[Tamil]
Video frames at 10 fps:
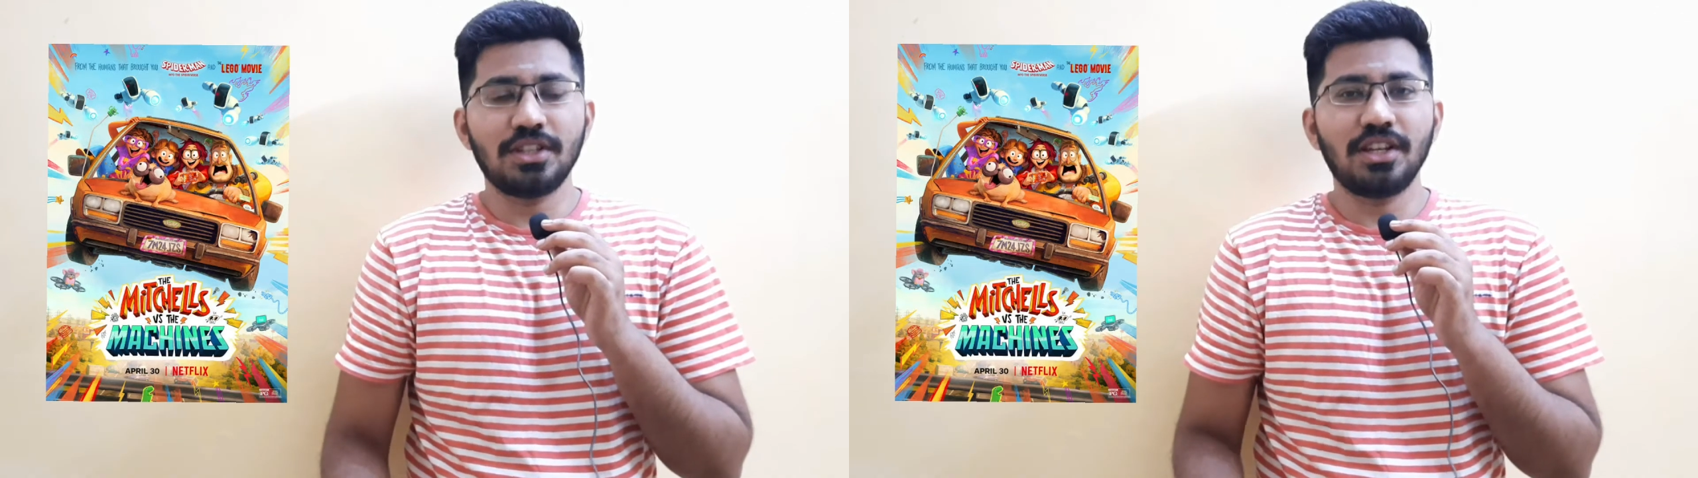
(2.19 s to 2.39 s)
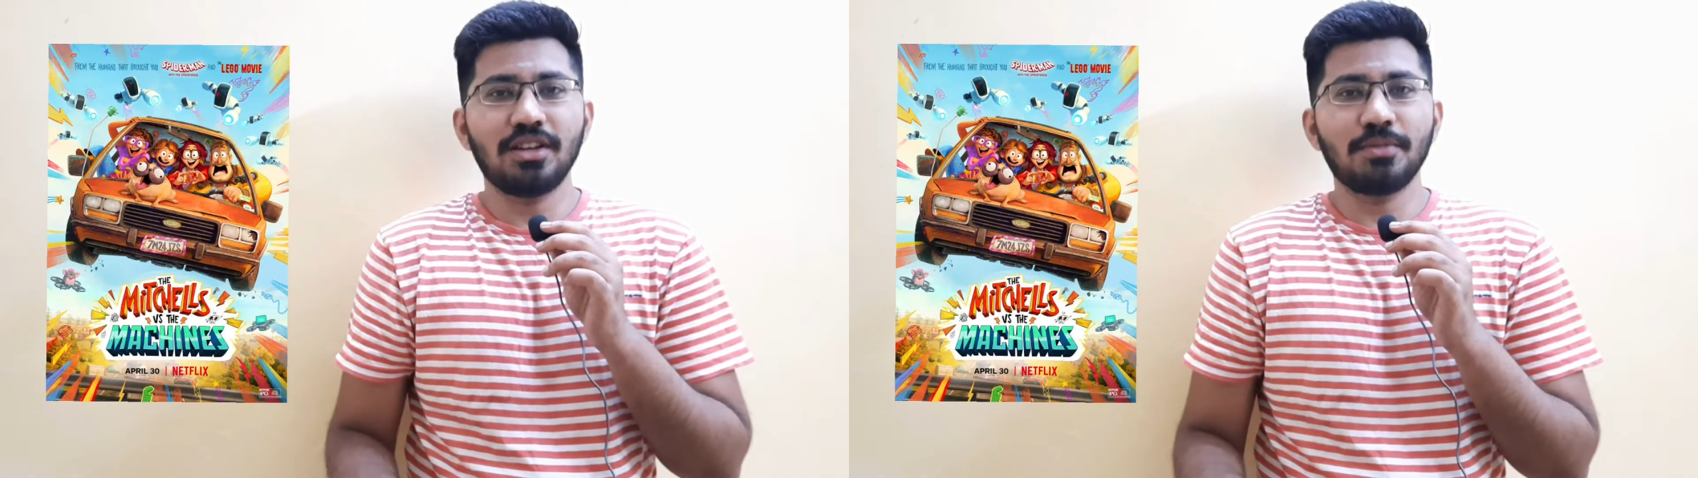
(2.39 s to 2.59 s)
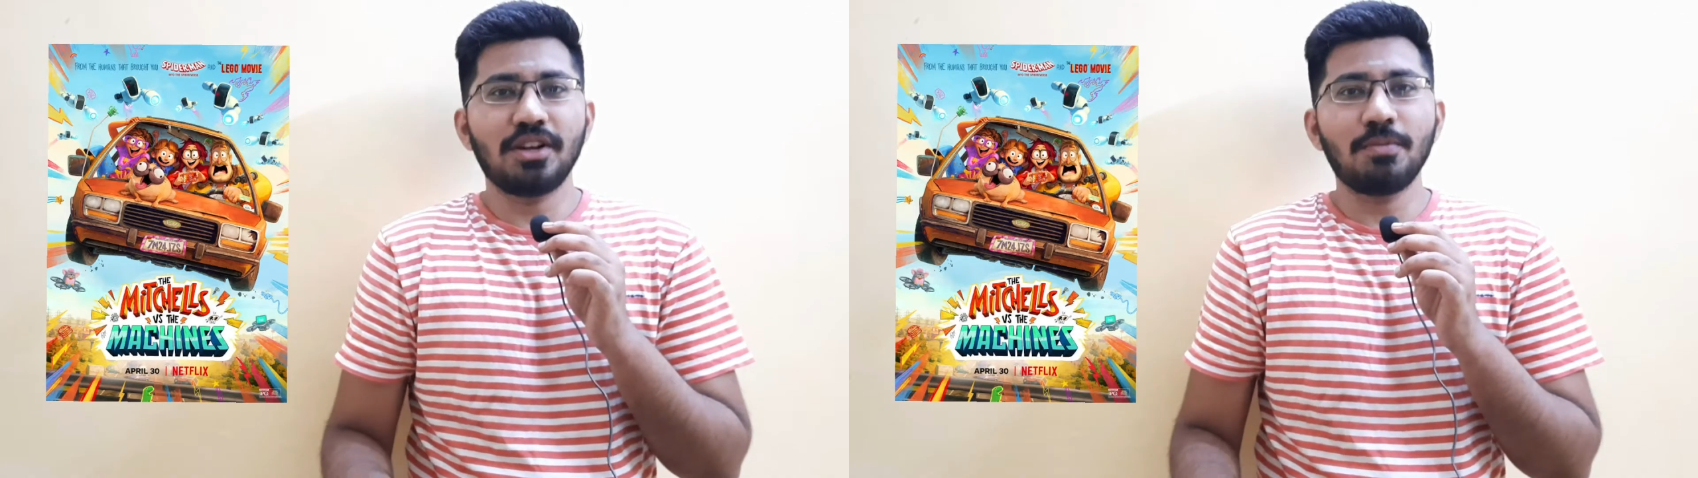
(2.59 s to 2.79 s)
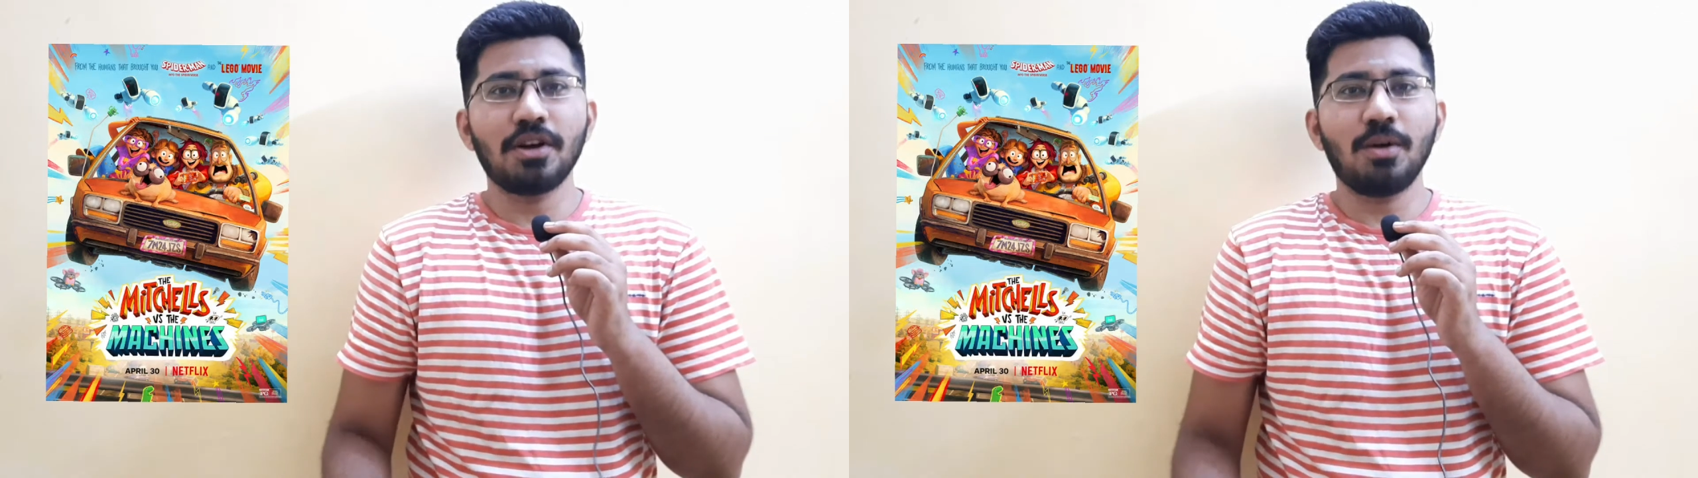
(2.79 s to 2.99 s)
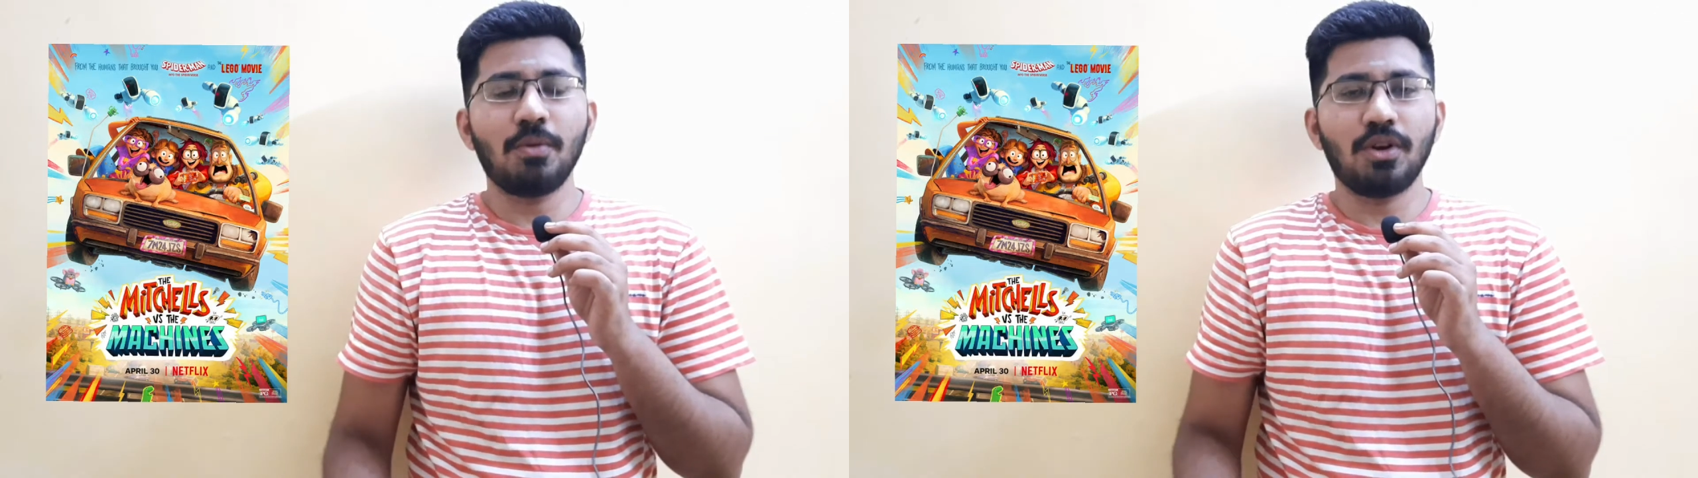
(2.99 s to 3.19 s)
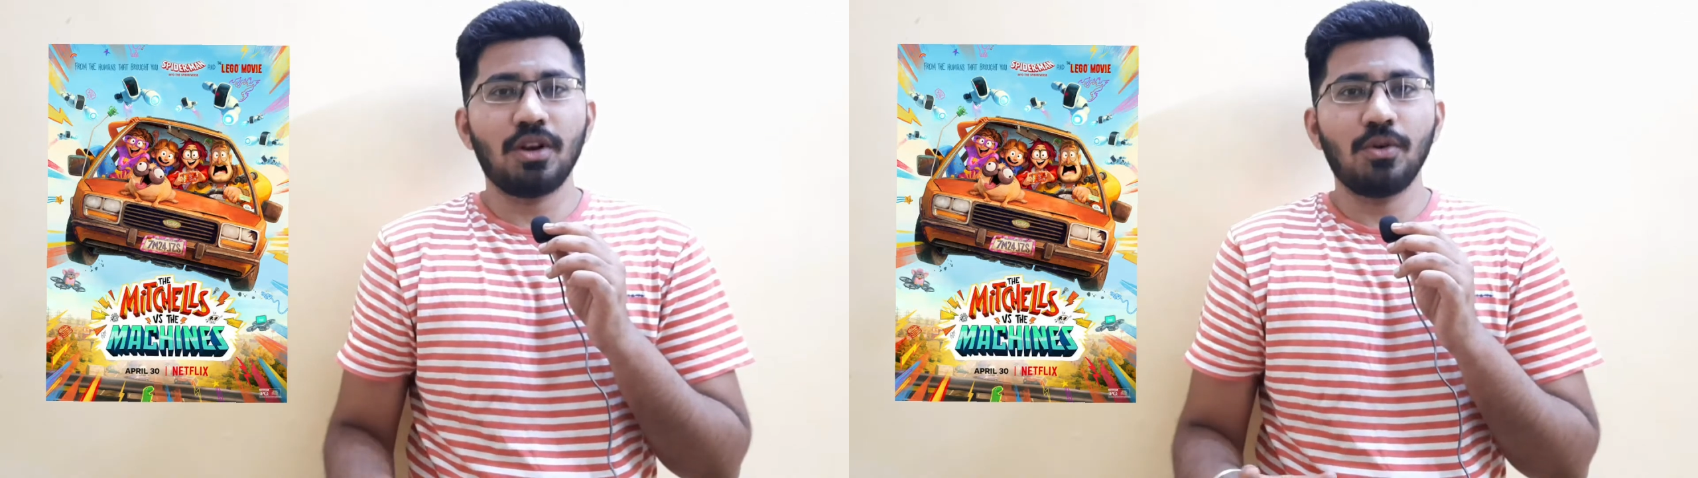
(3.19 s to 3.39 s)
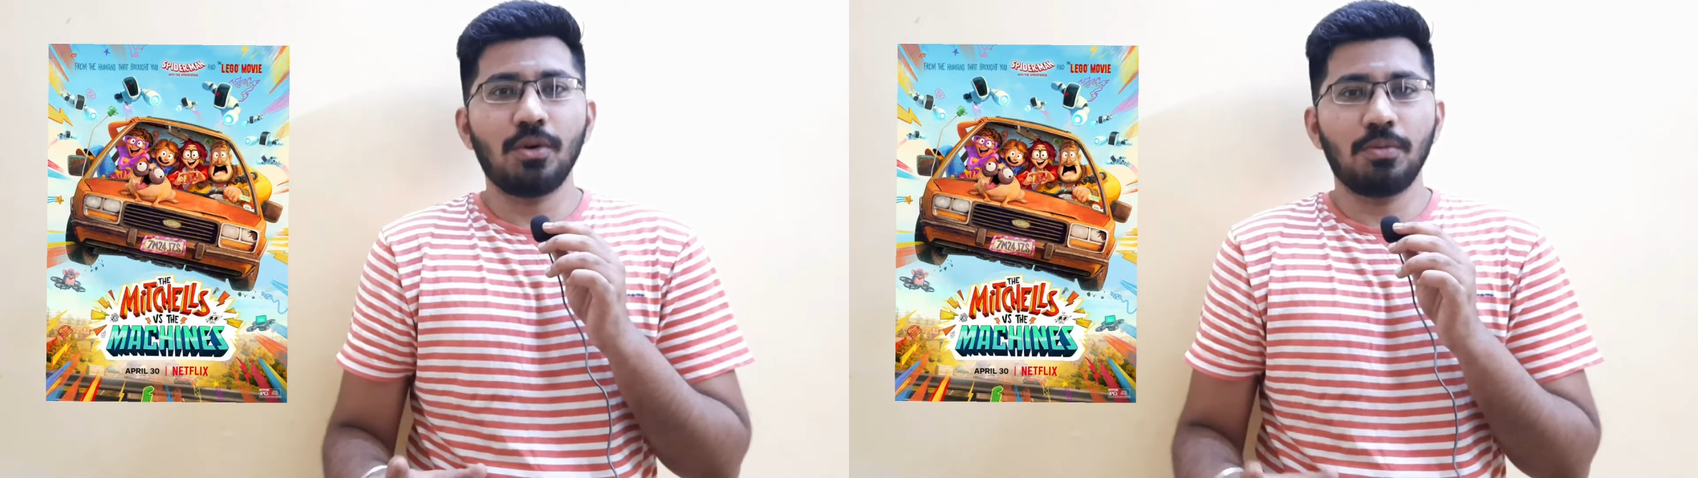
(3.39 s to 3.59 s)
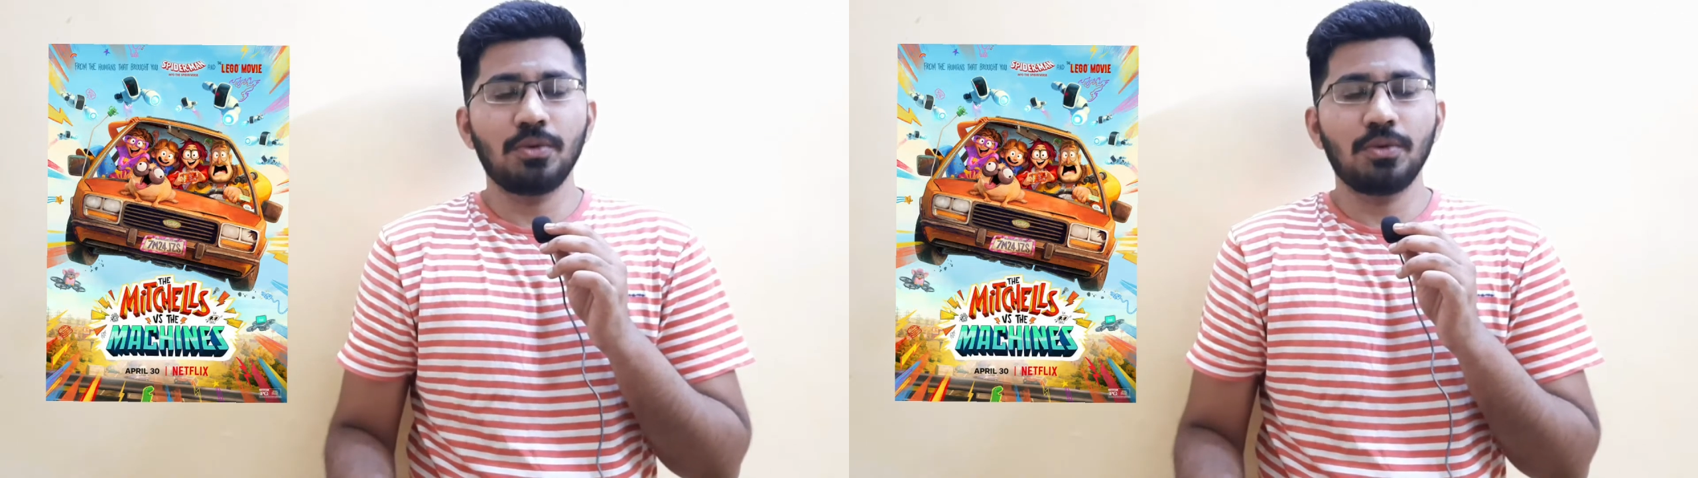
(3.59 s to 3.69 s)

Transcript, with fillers: இன்றைக்கி நம்ம என்ன பார்க்க போகிறோம்னா ஒரு